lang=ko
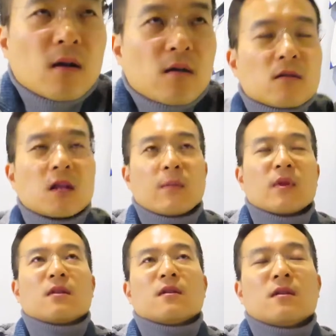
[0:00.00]
그렇다면
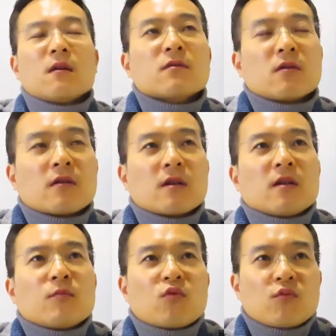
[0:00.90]

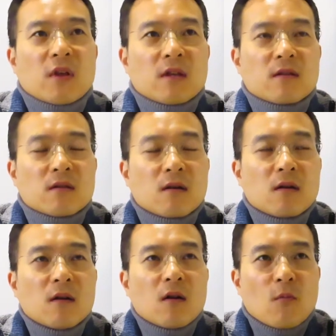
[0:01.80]
이시력적인 부분에
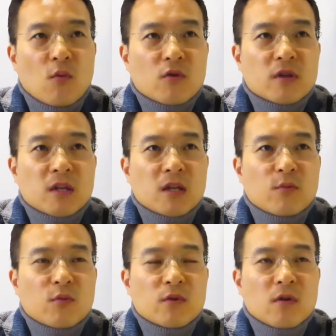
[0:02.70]
있어서 복시
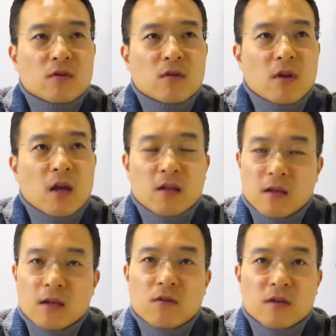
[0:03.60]
부분을 어떻게
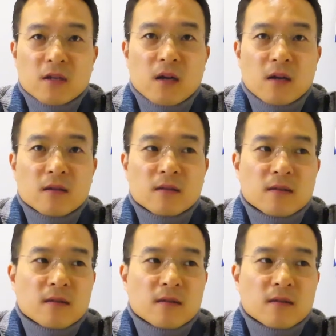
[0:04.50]
계산할 것인가는